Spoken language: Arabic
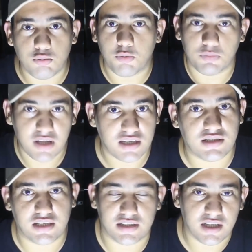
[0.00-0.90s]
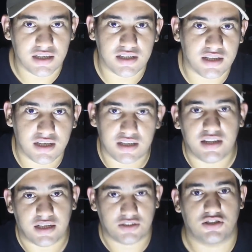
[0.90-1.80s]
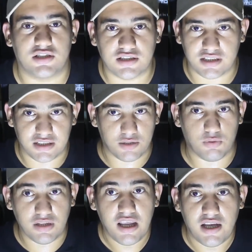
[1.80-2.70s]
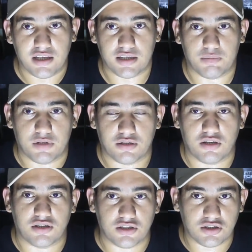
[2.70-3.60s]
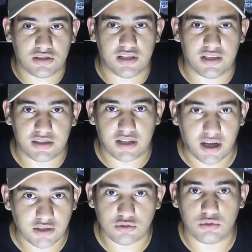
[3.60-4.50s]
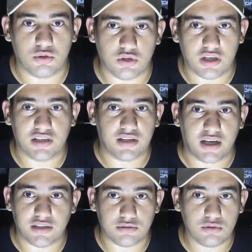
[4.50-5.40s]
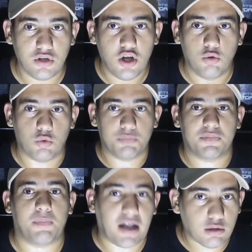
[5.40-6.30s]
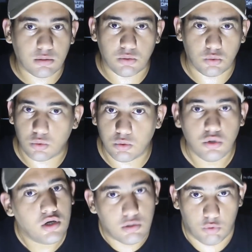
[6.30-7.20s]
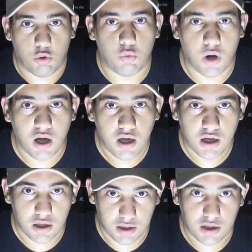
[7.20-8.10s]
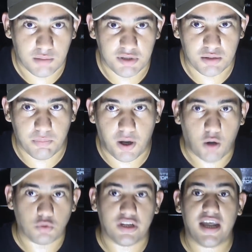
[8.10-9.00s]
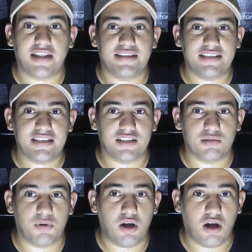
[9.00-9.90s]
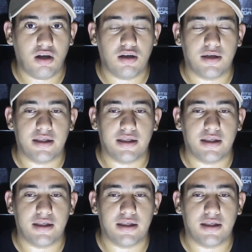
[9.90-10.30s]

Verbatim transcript: ممتازه جدا جدا جدا يعني تيشيرت زي دوت انت بتختار التيشيرت اللي انت عايزه اللون اللي انت عايزه وبتبعت له اللوجو وهو آه بيطبعه ده دي طباعه